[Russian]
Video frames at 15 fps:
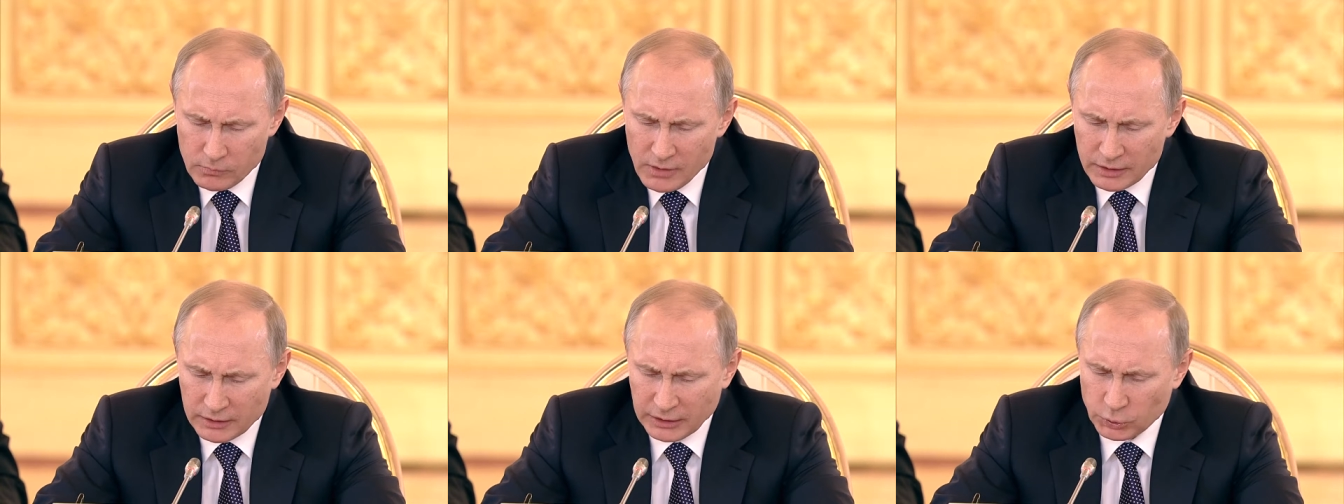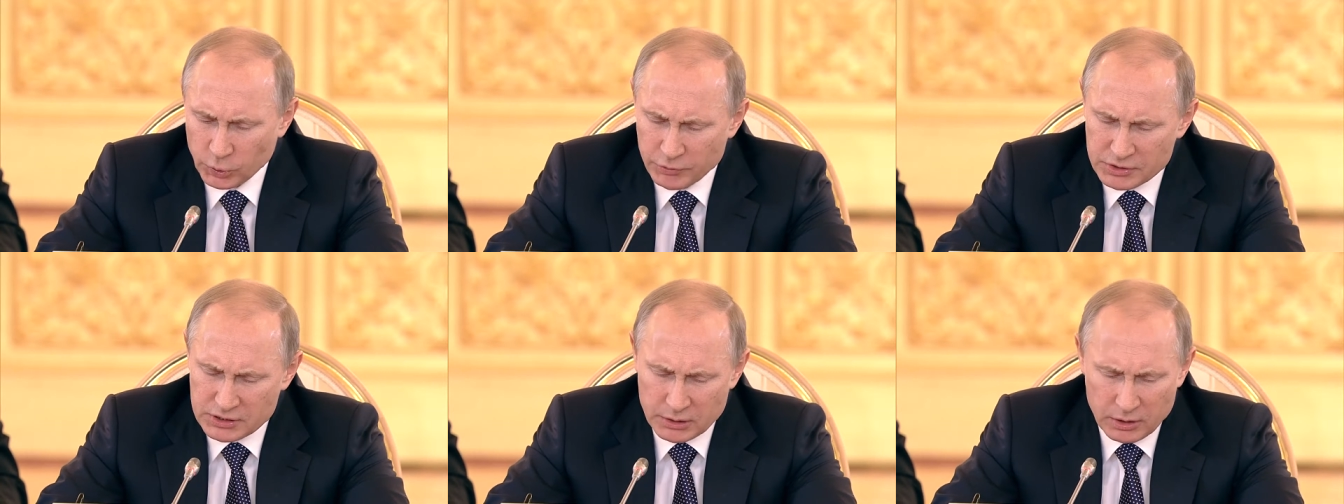
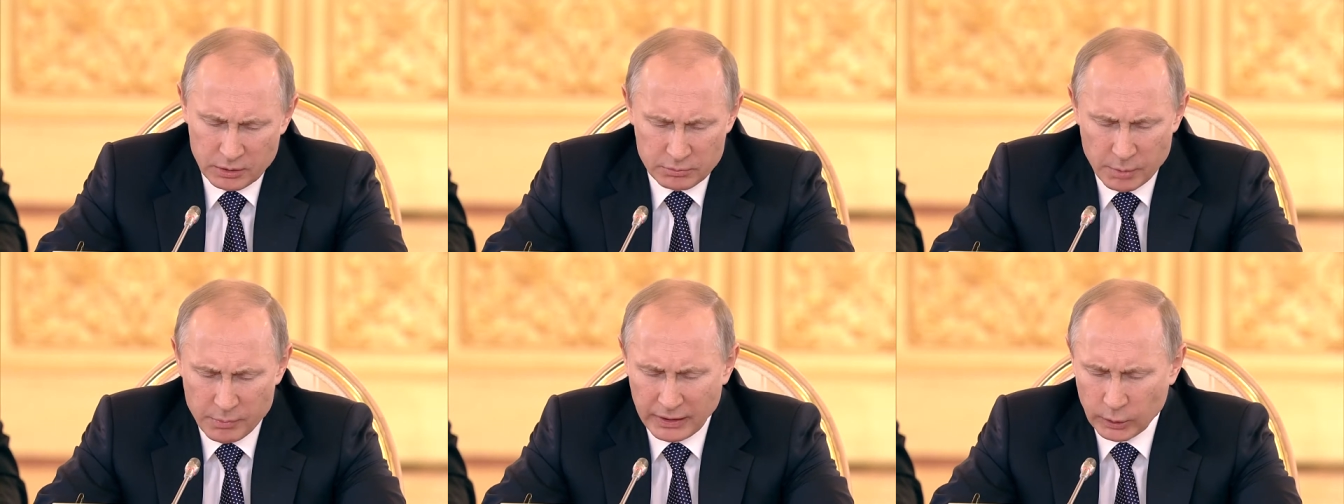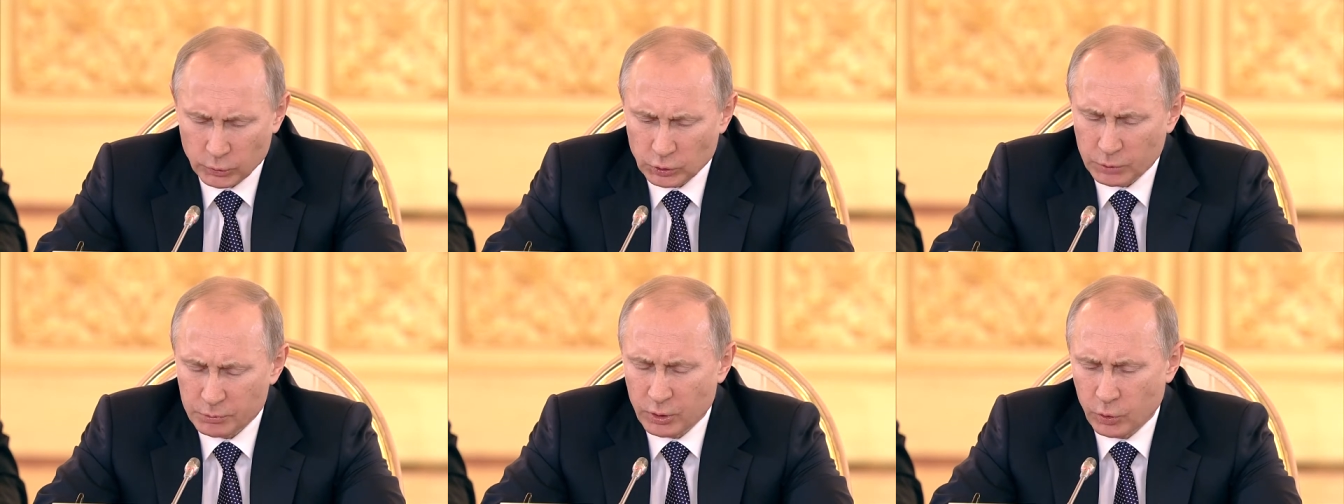Готовятся
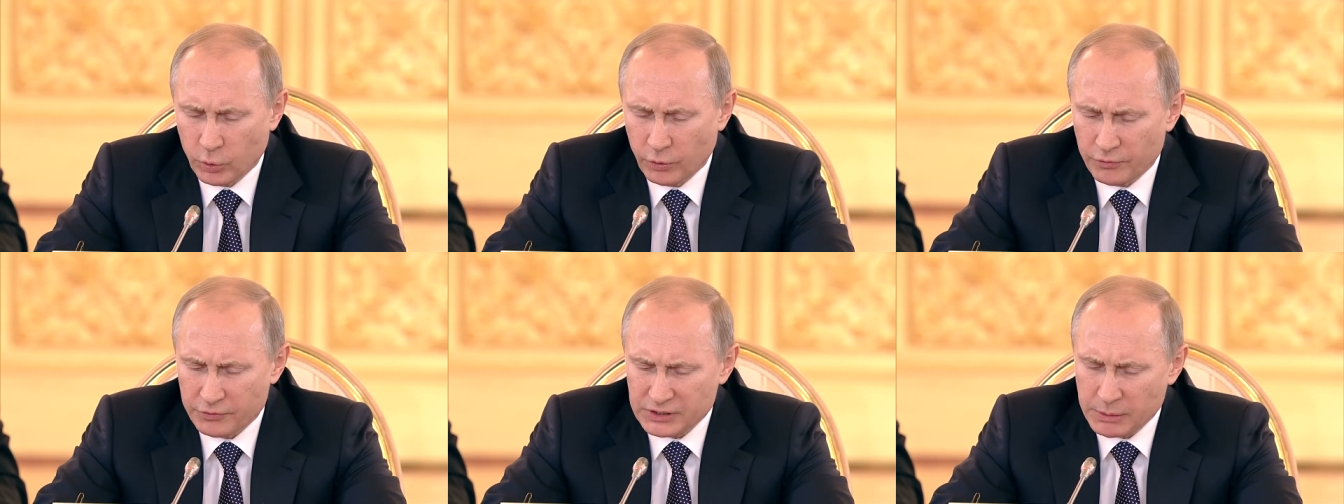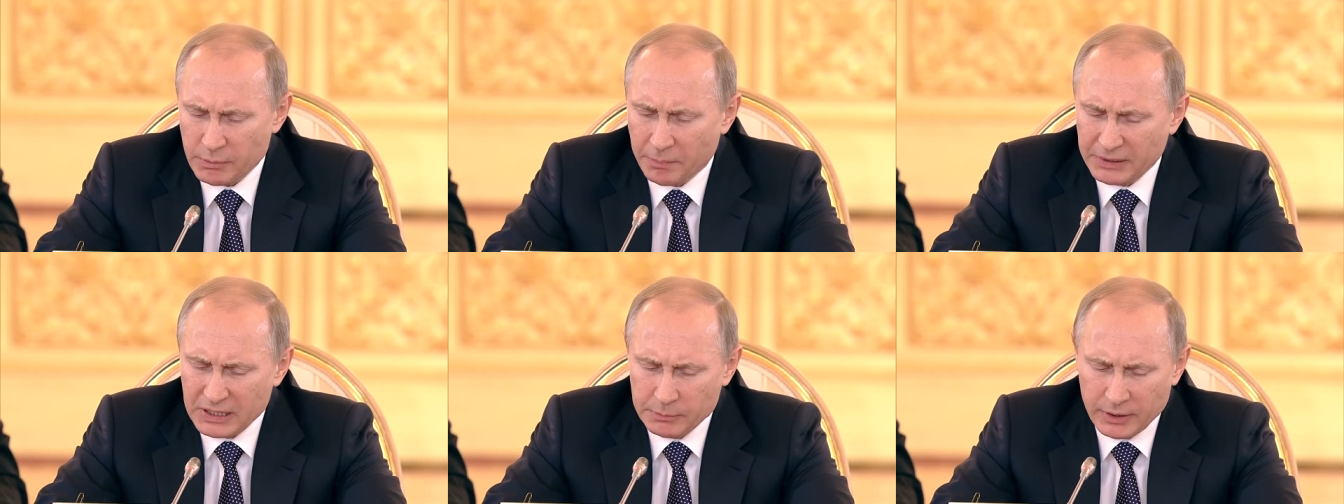меморандумы о
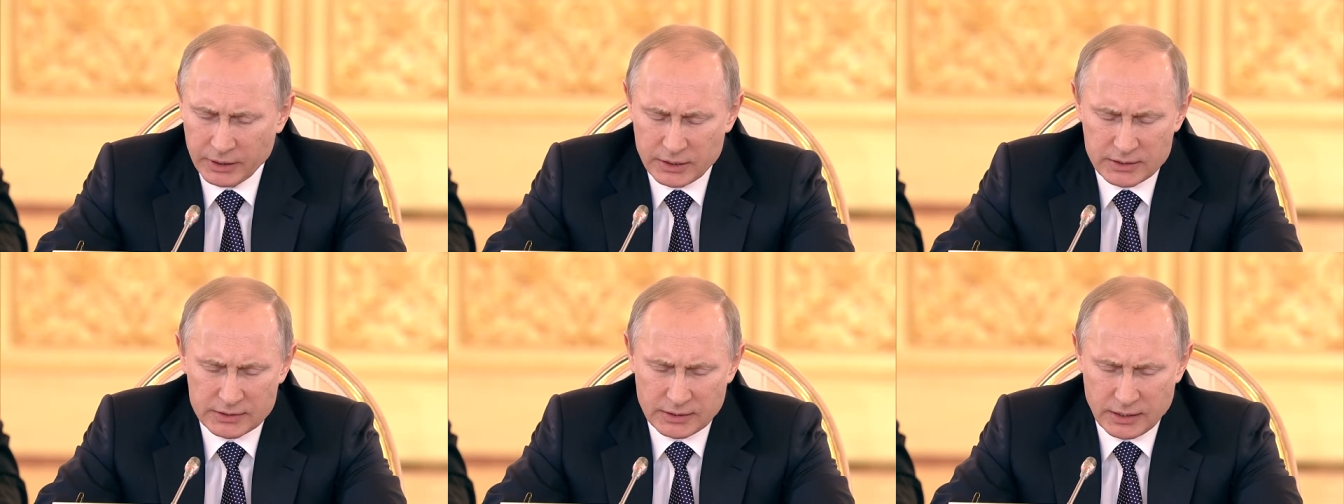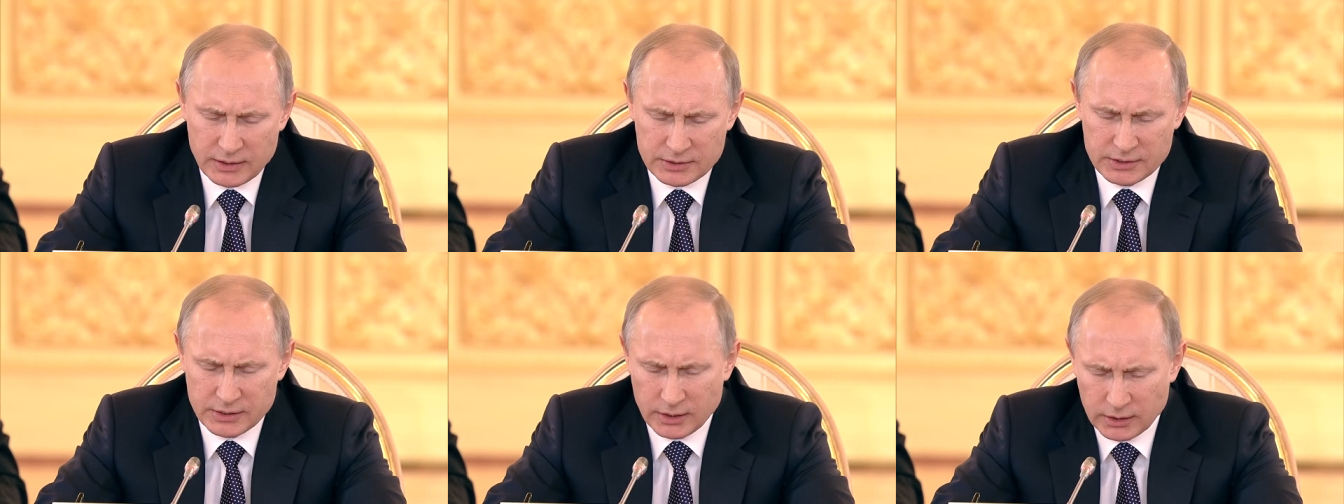взаимопонимании с
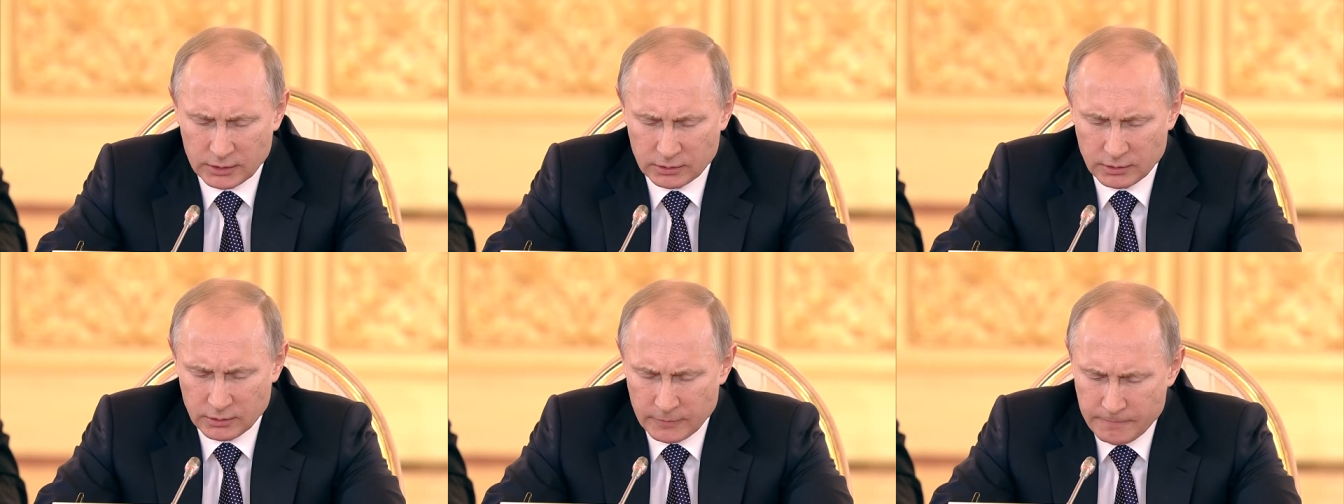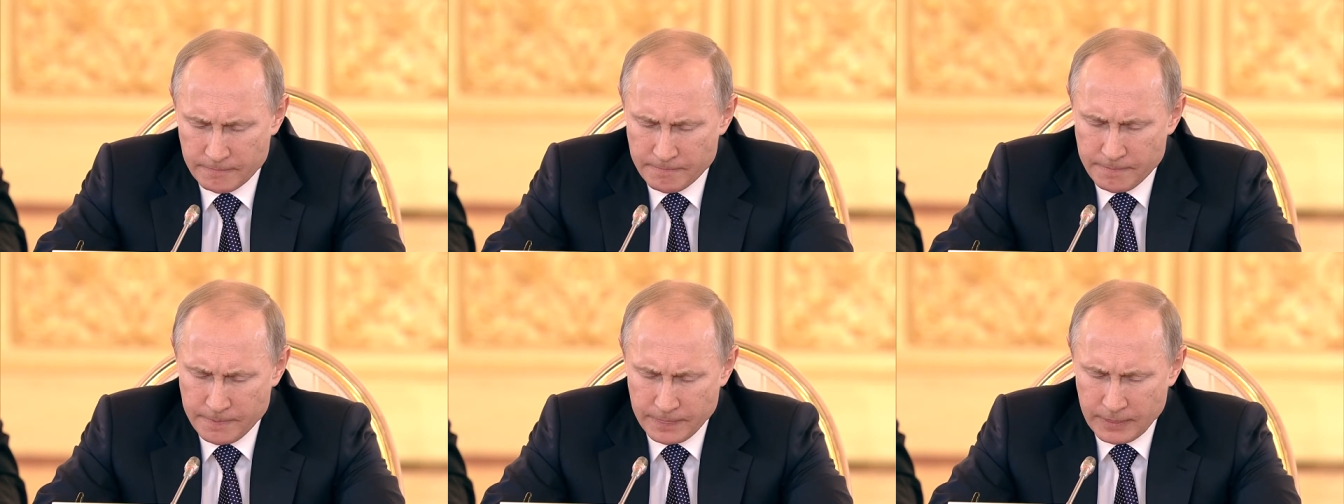АСИАН,
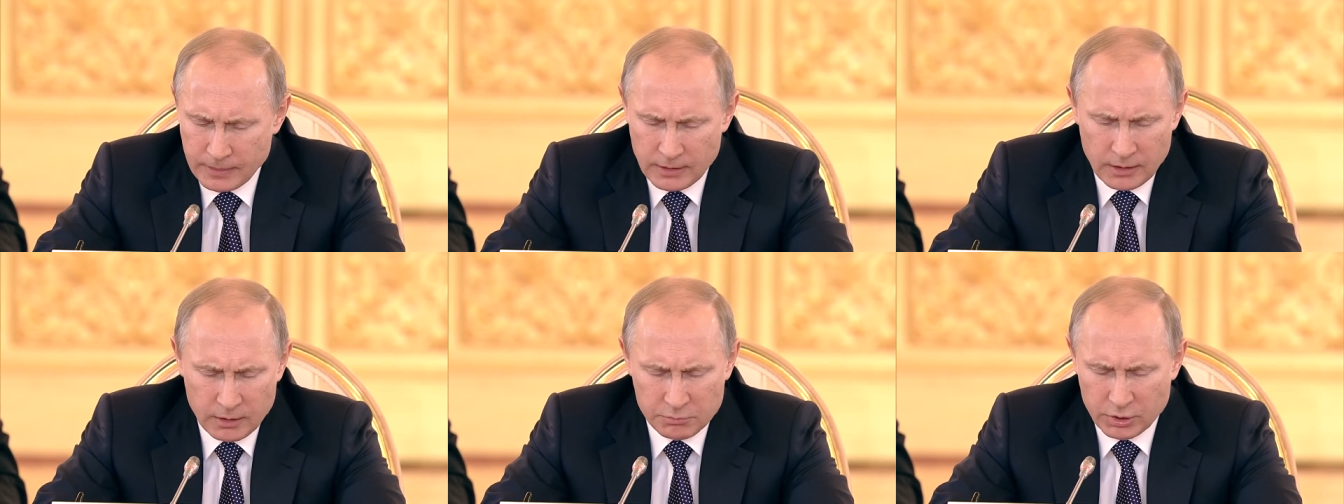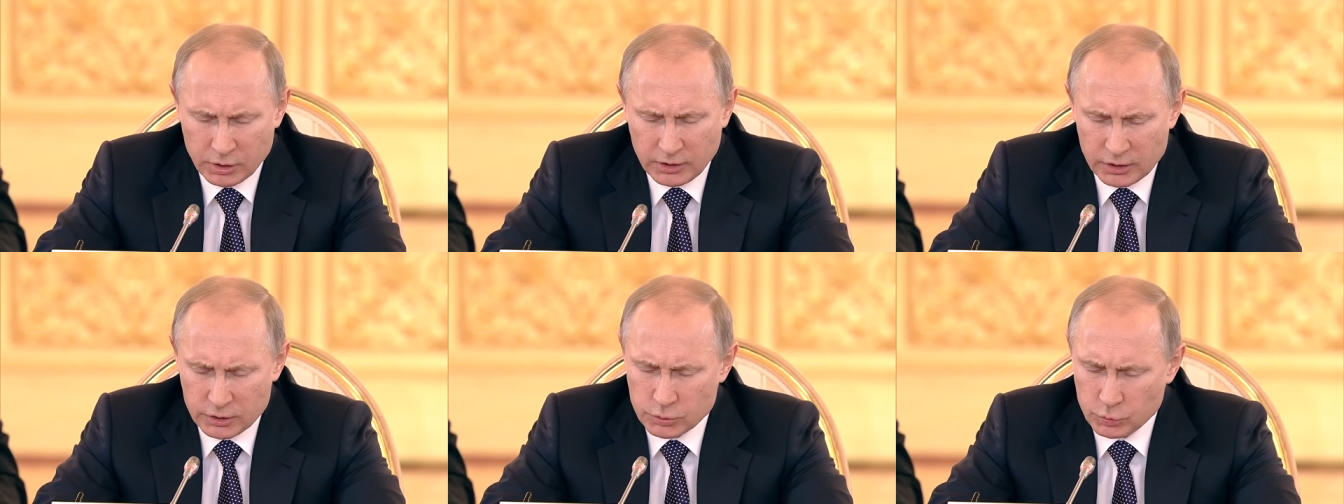
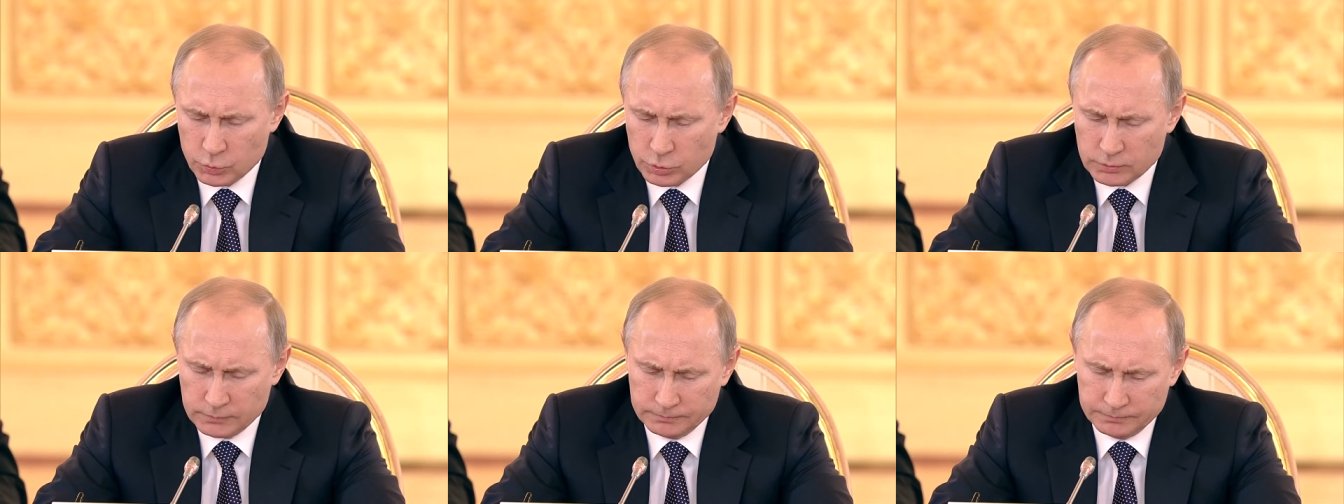Меркосур.